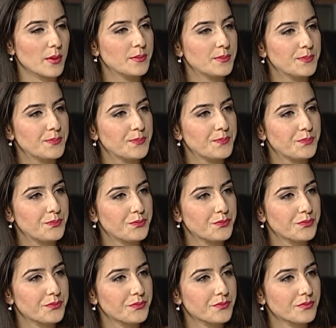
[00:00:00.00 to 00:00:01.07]
Bu nedenle
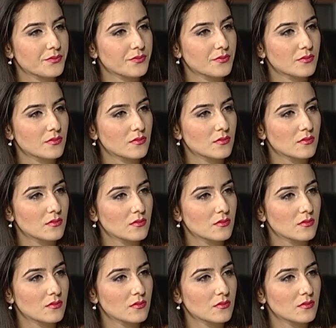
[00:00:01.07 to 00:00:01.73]
illa